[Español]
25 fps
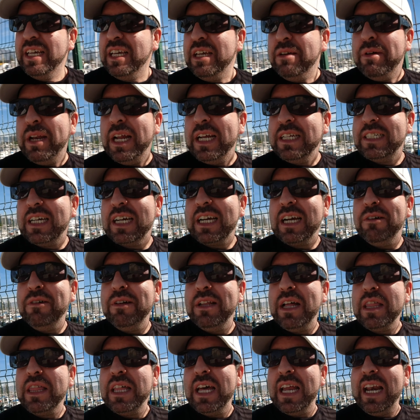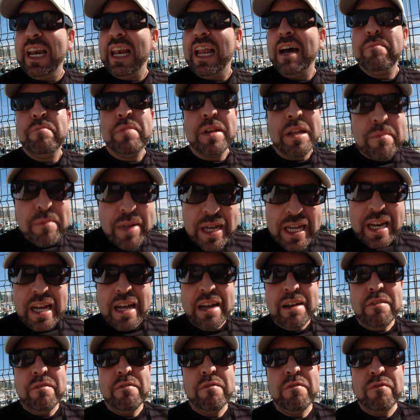Y veréis, acabo de hacer la
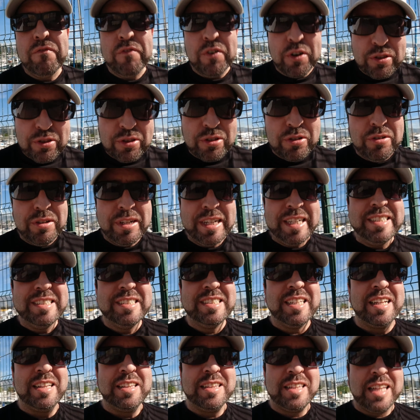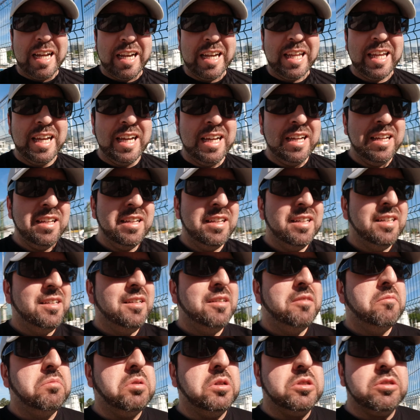primera foto instantánea,
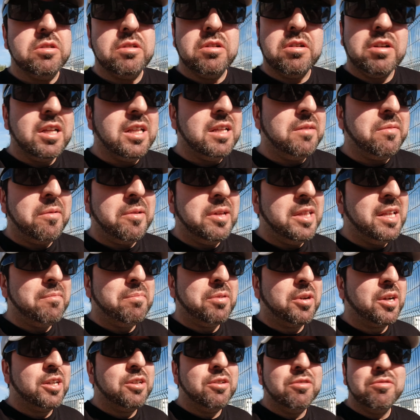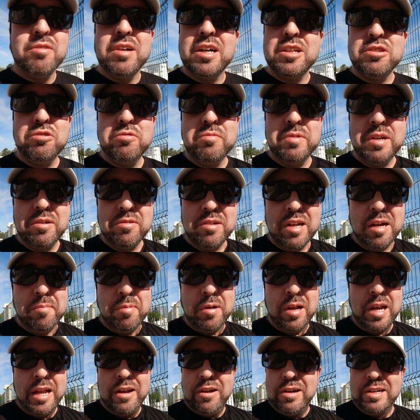pues yo creo que de mi vida, porque yo nunca tuve una
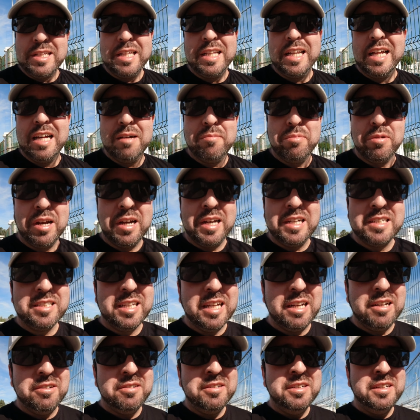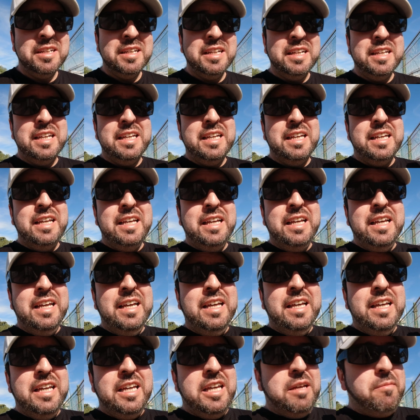Polaroid ni nada por el estilo.
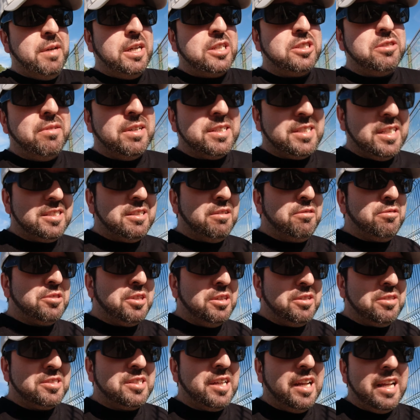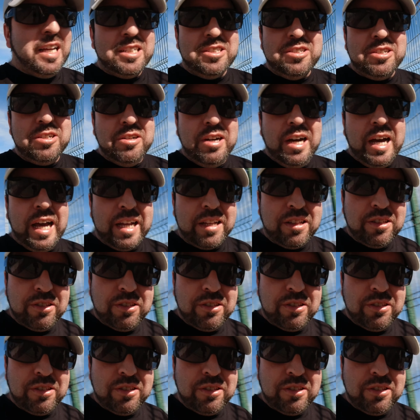Y me ha hecho bastante ilusión, se la he hecho a